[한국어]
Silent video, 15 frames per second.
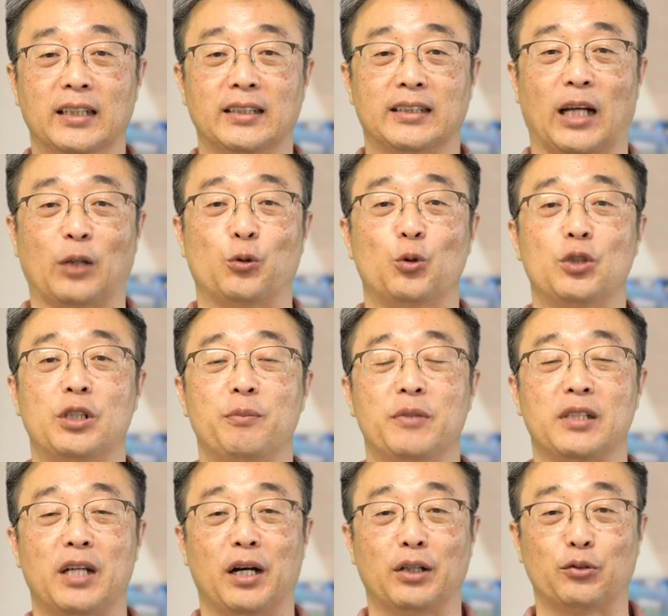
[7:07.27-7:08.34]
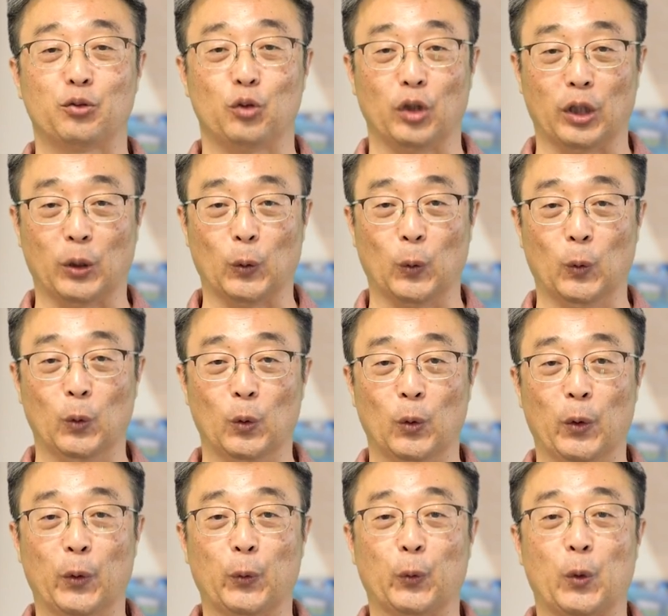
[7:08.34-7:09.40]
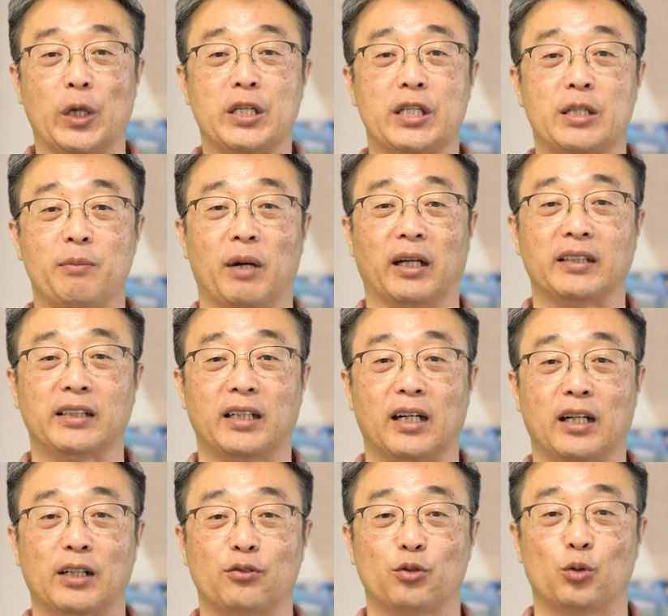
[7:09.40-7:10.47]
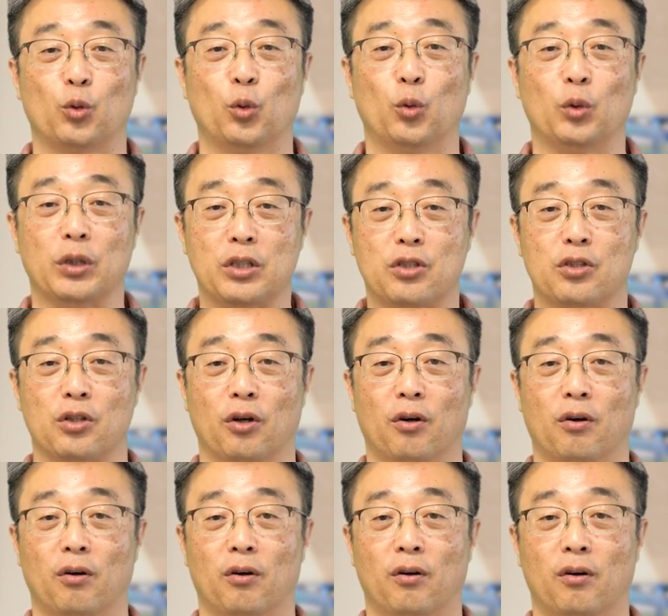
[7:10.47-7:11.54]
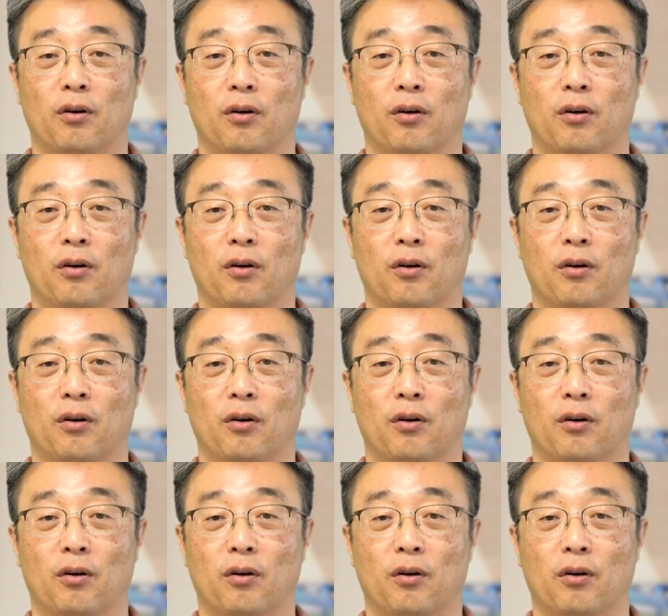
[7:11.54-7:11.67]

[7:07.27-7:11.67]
자존심이 상할 수도 있고 괘씸하게 생각할 수도 있죠.